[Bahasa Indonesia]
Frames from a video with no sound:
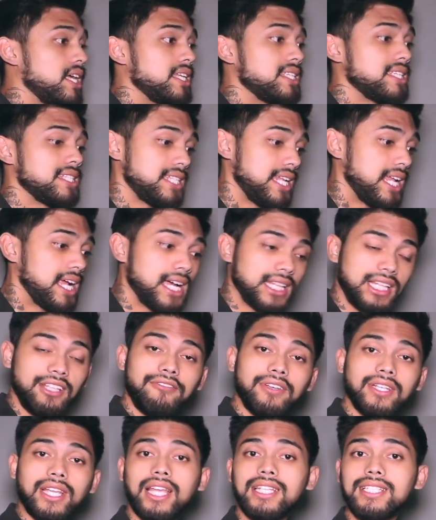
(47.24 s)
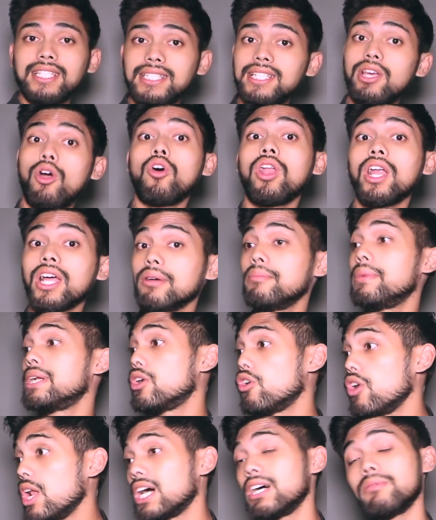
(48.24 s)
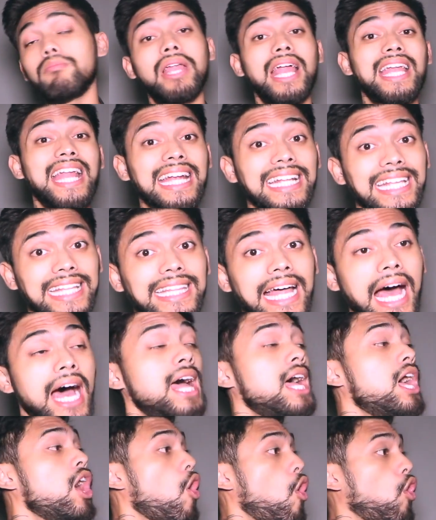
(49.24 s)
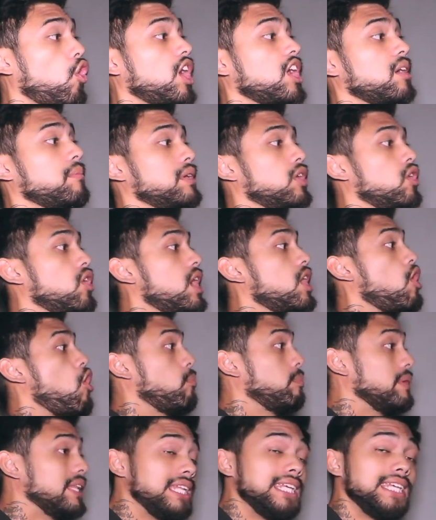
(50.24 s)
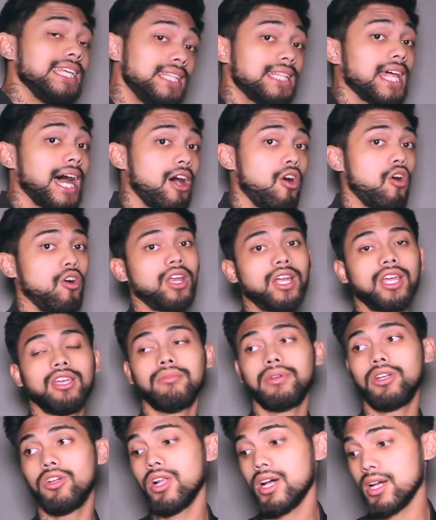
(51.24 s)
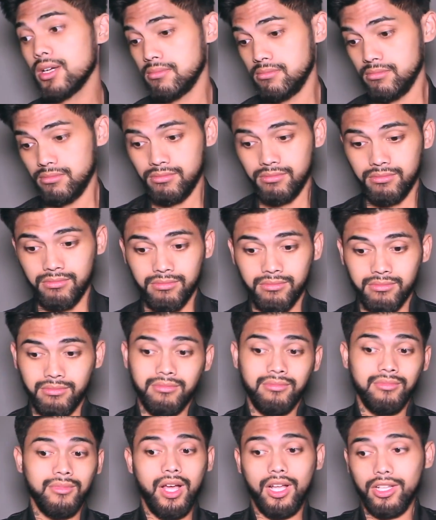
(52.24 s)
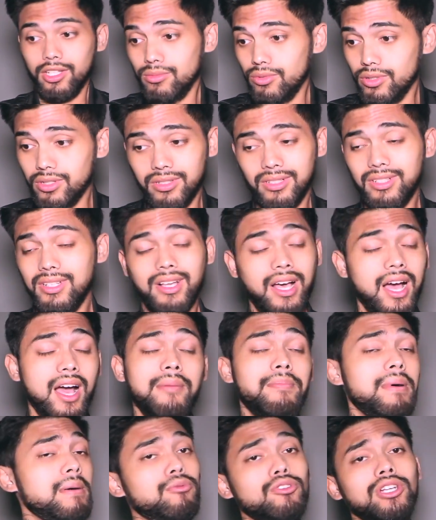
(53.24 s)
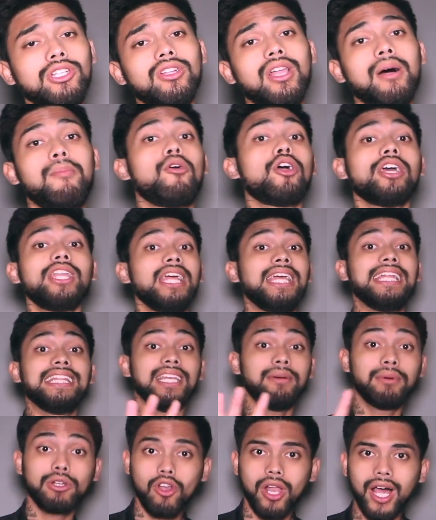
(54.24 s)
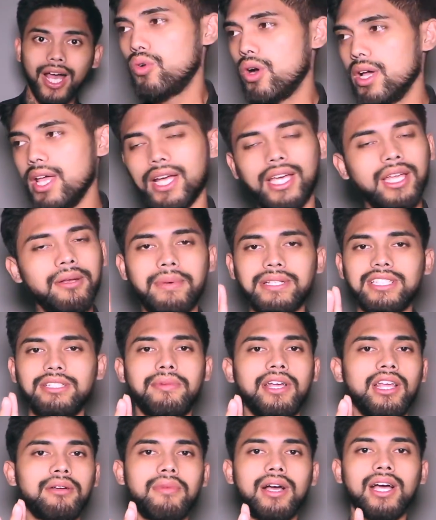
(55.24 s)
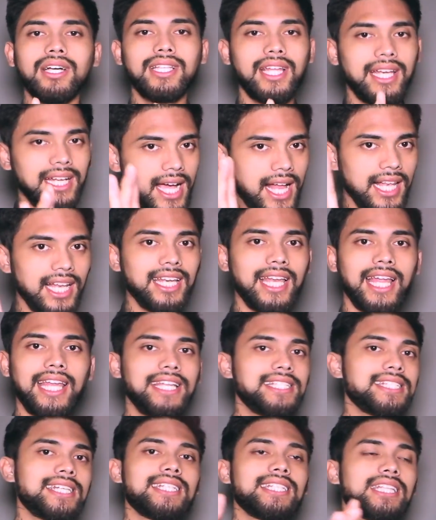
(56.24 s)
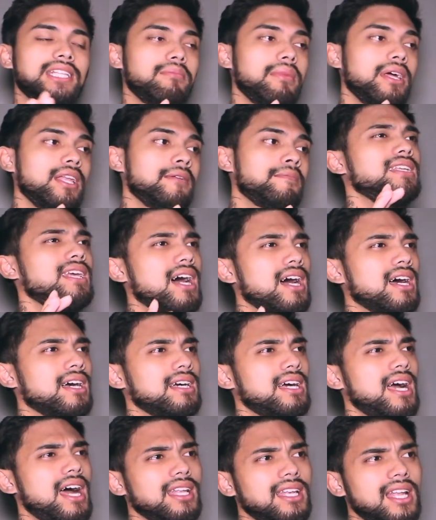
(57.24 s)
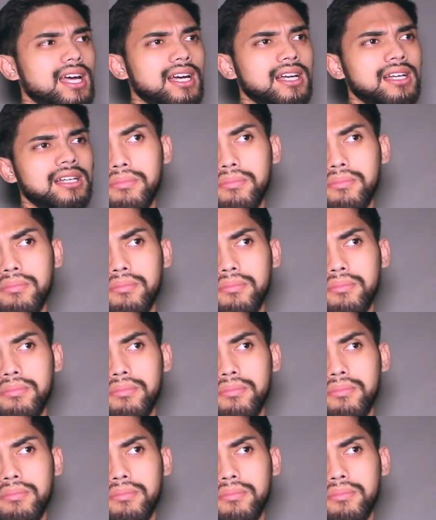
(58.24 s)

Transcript: dari sisi negatif ya Dari sisi orang yang menolak keberadaan kita Orang yang menolak opini kita Orang yang menolak atau ah, apapun itulah pokoknya dia intinya menolak gue yakin pasti banyak banget dari kalian ladies and gentlemen yang kadang